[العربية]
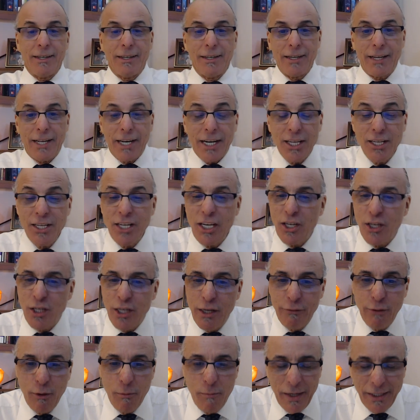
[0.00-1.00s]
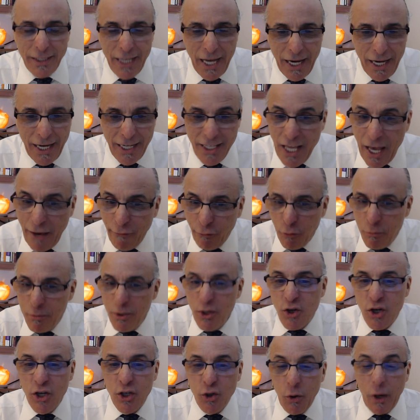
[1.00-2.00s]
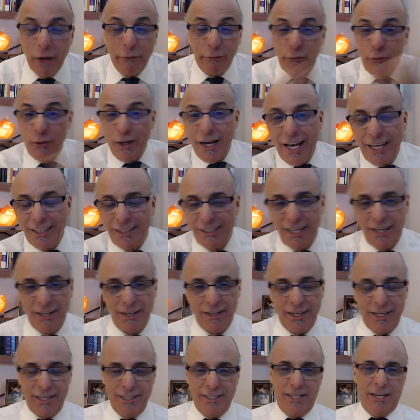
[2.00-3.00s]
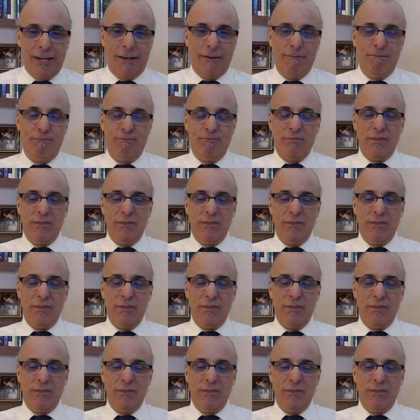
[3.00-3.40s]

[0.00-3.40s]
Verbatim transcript: راك انت عشتي في البداخ انا عارفك منين جيتي وعارفك فين غادا غاديه